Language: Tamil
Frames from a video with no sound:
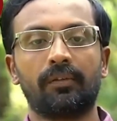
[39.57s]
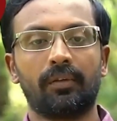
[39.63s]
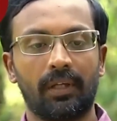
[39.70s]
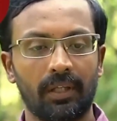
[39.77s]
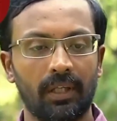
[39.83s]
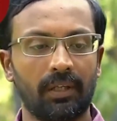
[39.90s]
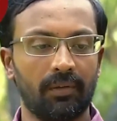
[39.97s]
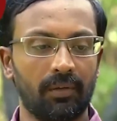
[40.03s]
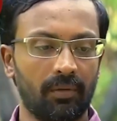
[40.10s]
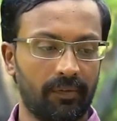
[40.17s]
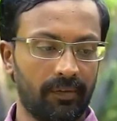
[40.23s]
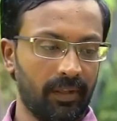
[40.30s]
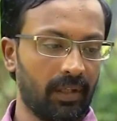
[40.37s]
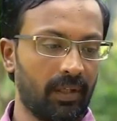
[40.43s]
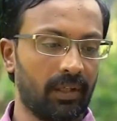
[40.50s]
ஸோ அதெல்லாம் வந்து ஒரு
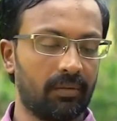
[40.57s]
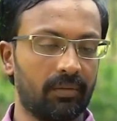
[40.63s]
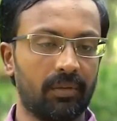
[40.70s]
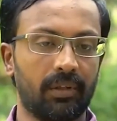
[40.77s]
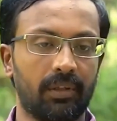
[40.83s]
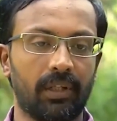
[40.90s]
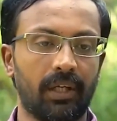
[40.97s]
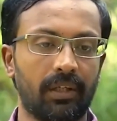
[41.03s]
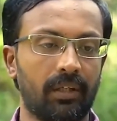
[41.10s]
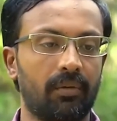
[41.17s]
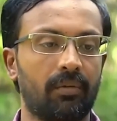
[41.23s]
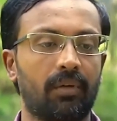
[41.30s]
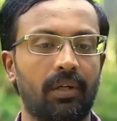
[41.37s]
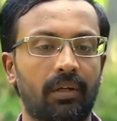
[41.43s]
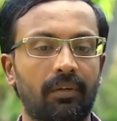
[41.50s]
சீரான ஒரு
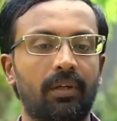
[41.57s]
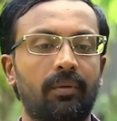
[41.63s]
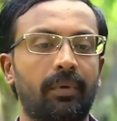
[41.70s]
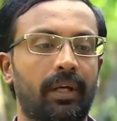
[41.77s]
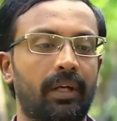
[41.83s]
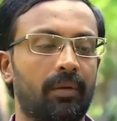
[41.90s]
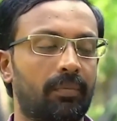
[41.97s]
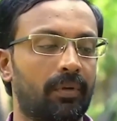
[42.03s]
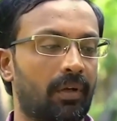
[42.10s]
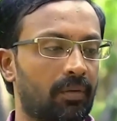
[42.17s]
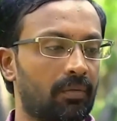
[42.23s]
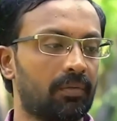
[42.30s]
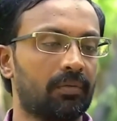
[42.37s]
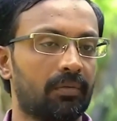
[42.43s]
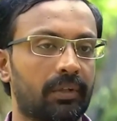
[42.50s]
கரெக்டான ஒரு லெவலில் மெயின்டைன்
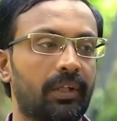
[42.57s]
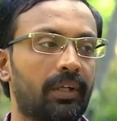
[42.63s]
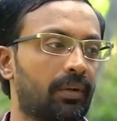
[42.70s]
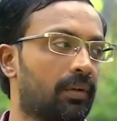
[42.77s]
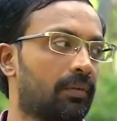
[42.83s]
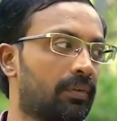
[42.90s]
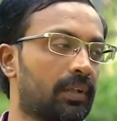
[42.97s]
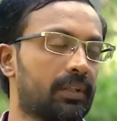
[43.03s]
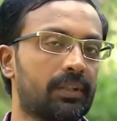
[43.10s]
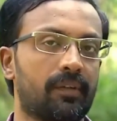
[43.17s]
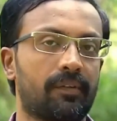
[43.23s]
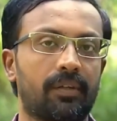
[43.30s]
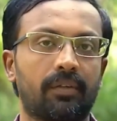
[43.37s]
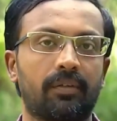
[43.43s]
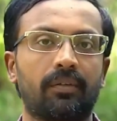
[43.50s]
பண்ணுறதும் கிட்னியோட
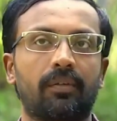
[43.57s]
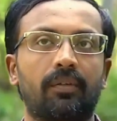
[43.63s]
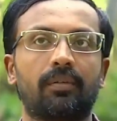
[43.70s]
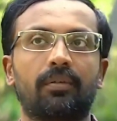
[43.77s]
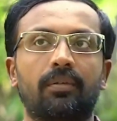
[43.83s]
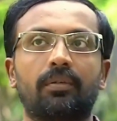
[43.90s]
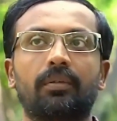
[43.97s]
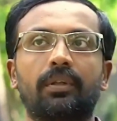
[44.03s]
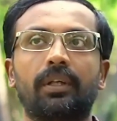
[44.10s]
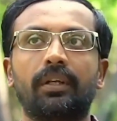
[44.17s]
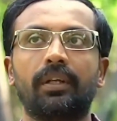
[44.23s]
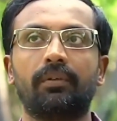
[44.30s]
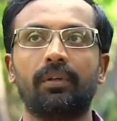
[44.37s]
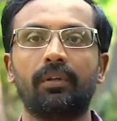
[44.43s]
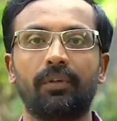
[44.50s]
ஃபங்க்ஷன்ஸ் தான் ஸோ
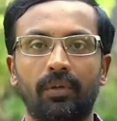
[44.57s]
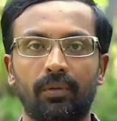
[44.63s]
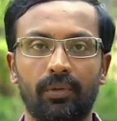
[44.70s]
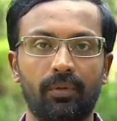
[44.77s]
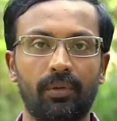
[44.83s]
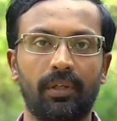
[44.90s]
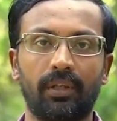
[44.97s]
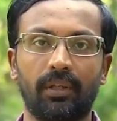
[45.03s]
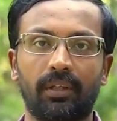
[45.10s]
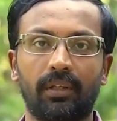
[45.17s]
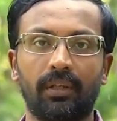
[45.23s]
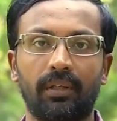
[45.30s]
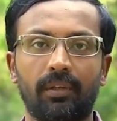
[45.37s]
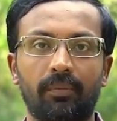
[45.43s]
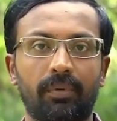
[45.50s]
கிட்னிக்கு வந்து வெறும் யூரினை
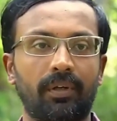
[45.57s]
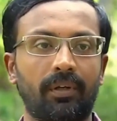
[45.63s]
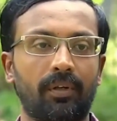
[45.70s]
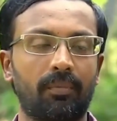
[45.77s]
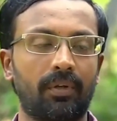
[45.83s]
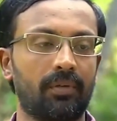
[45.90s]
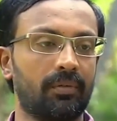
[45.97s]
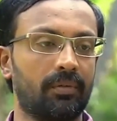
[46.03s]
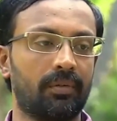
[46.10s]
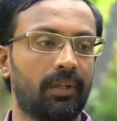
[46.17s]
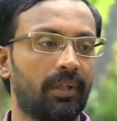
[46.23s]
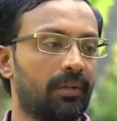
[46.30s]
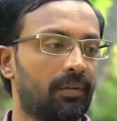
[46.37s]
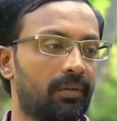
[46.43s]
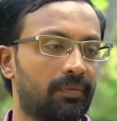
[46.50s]
இது பண்ணுறது மட்டும்
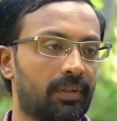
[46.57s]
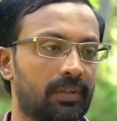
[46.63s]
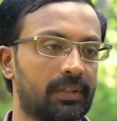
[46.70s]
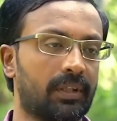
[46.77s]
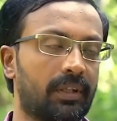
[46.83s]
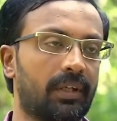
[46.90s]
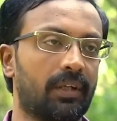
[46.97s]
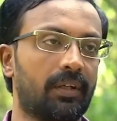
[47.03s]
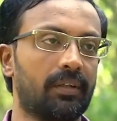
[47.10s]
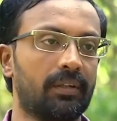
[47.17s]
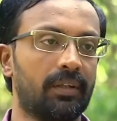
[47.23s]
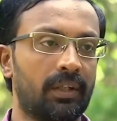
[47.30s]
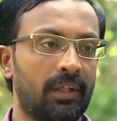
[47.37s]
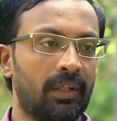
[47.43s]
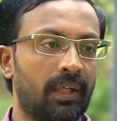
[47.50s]
கிட்னியோட ஃபங்க்ஷன் கிடையாது
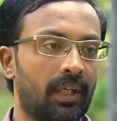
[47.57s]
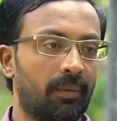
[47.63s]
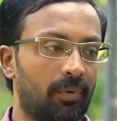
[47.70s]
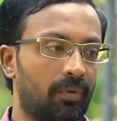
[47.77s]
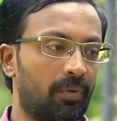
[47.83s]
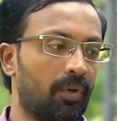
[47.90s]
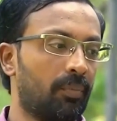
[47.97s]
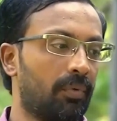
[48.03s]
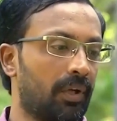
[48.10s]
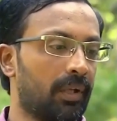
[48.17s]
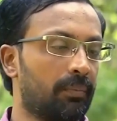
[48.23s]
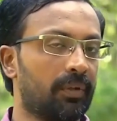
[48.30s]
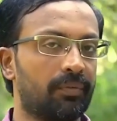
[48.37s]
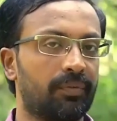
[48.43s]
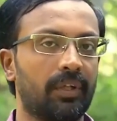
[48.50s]
நம்ம ஹோல்
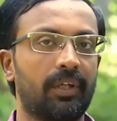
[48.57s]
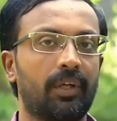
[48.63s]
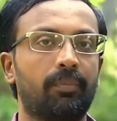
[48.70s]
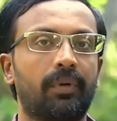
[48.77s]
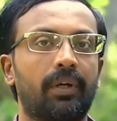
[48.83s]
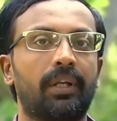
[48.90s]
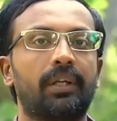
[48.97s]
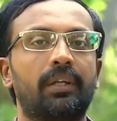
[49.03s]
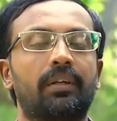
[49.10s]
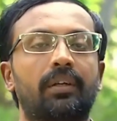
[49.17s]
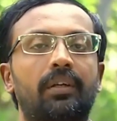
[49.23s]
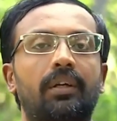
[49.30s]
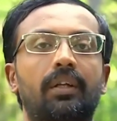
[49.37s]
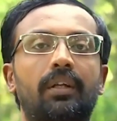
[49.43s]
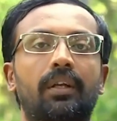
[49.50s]
பாடியுமே ஃபில்டர் பண்ணி
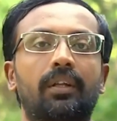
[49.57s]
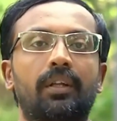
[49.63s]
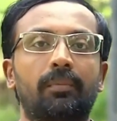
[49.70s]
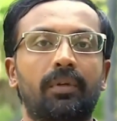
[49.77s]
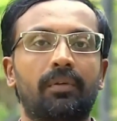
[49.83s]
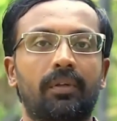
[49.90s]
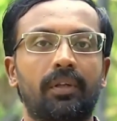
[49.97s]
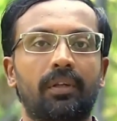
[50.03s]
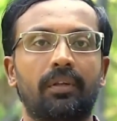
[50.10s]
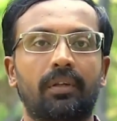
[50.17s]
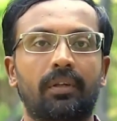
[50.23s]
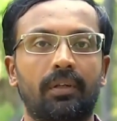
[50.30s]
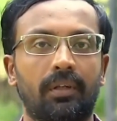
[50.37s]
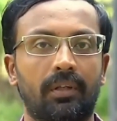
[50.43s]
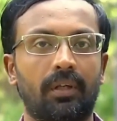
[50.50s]
அது எல்லாத்தையுமே வந்து
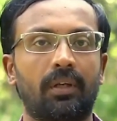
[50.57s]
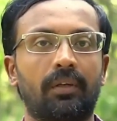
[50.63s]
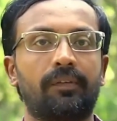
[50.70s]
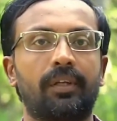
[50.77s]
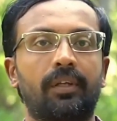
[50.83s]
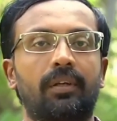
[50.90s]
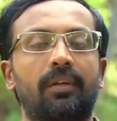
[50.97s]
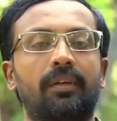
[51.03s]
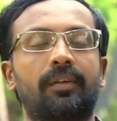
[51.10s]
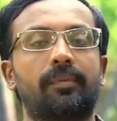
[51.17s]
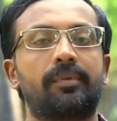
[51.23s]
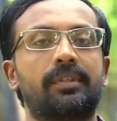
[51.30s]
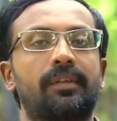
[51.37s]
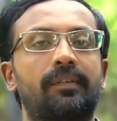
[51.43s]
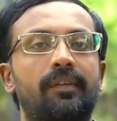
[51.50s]
டாக்ஸிக்கான
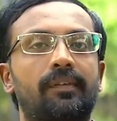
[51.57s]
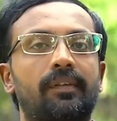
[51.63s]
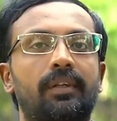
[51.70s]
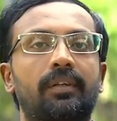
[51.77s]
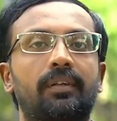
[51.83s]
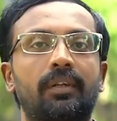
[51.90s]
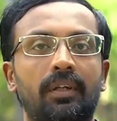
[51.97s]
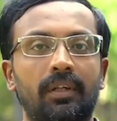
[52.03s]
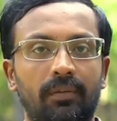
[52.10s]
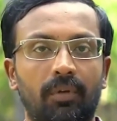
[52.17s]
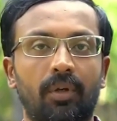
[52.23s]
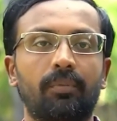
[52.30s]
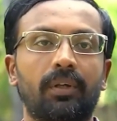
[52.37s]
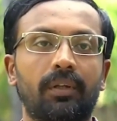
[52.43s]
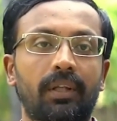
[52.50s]
சப்ஸ்டன்சஸை
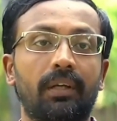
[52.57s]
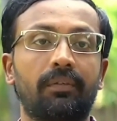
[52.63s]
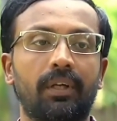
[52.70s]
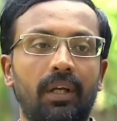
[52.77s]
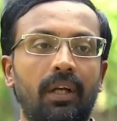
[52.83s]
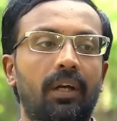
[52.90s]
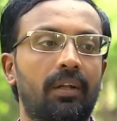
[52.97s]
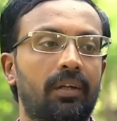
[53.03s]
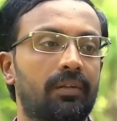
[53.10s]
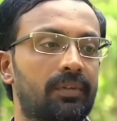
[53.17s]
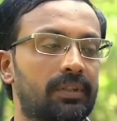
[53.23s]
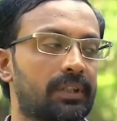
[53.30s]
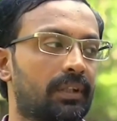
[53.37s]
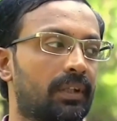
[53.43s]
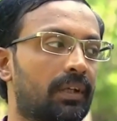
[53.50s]
உடம்புக்கு தேவையில்லாத
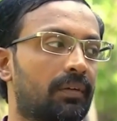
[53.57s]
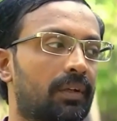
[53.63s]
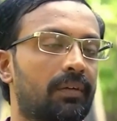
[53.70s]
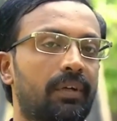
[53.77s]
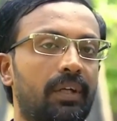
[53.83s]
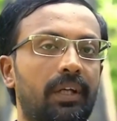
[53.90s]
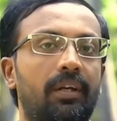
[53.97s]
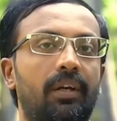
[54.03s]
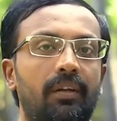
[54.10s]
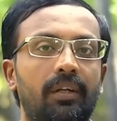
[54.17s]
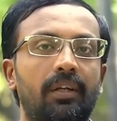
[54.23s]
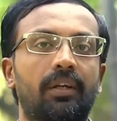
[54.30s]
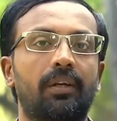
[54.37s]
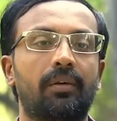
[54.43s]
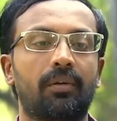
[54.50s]
விஷயங்களை வந்து வெளியேற்றது
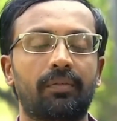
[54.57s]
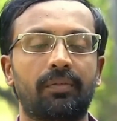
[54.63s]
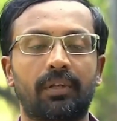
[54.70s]
கிட்னியோட